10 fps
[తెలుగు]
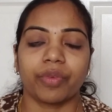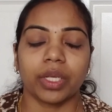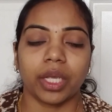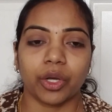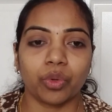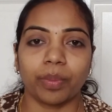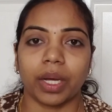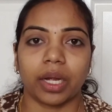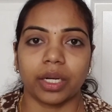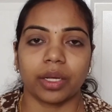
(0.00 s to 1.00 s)
అవి
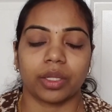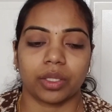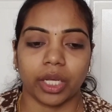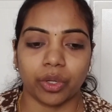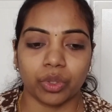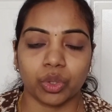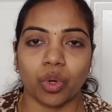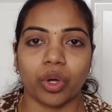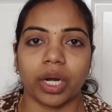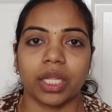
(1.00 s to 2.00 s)
ఎక్కువ అంటే ఎక్కువ
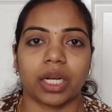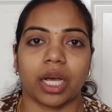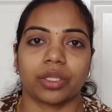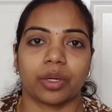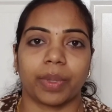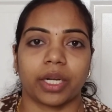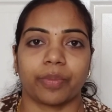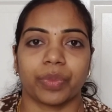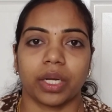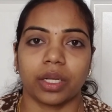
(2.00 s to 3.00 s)
స్కోర్ అనేది రాదనమాట
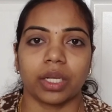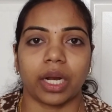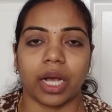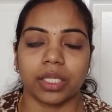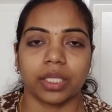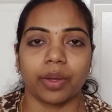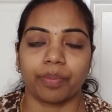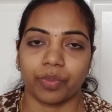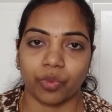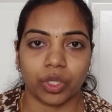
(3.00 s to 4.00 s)
అంటే రాస్తే
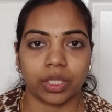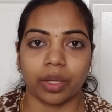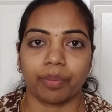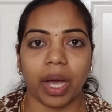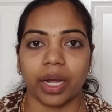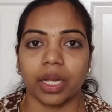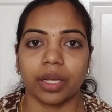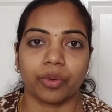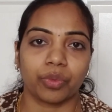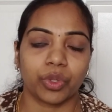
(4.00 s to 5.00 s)
వస్తే బాగానే
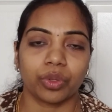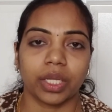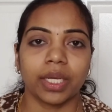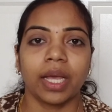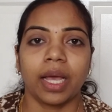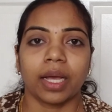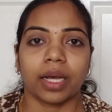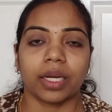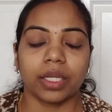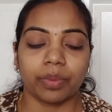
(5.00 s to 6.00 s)
ఉంటుంది
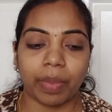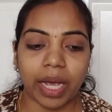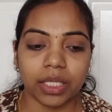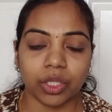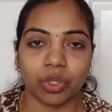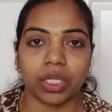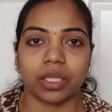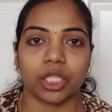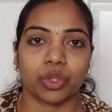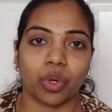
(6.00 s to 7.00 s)
కానీ మ్యాథ్స్కి
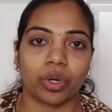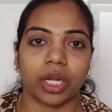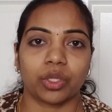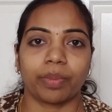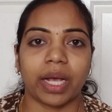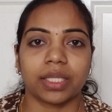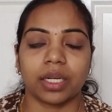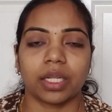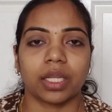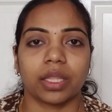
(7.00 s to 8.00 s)
అంత స్కోర్ రాదు మ్యాథ్స్
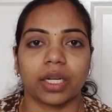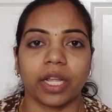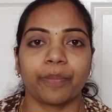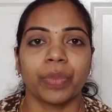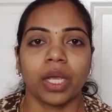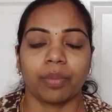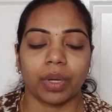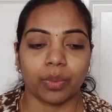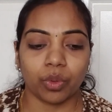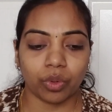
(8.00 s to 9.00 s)
అనేది ఏంటంటే
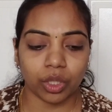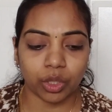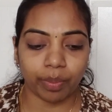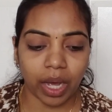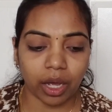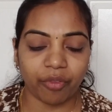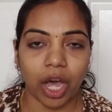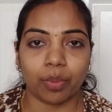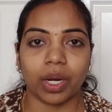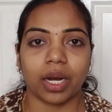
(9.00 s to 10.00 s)
మనము కొంచెం బాగా
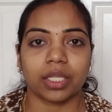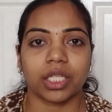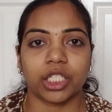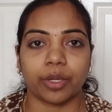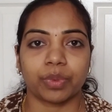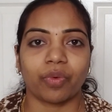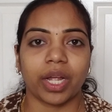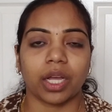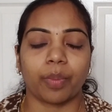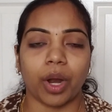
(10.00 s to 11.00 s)
ఫార్ములా రాసి స్టెప్స్
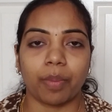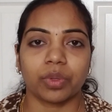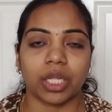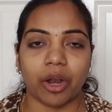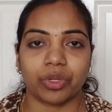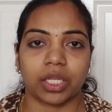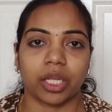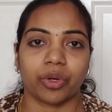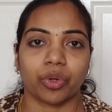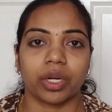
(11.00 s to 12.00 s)
వారీగా ప్రాబ్లమ్ సాల్వ్
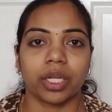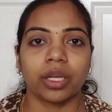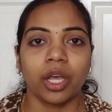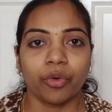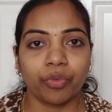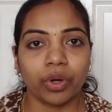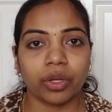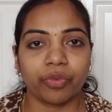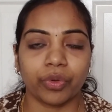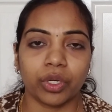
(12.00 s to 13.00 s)
చేసాం అనుకోండి ఫుల్
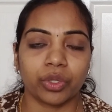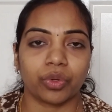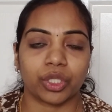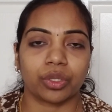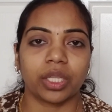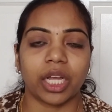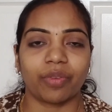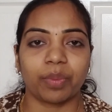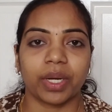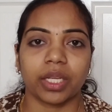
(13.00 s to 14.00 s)
ఫుల్ వస్తుంది
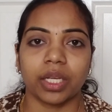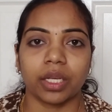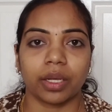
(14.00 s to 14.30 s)
దానివల్ల మనకి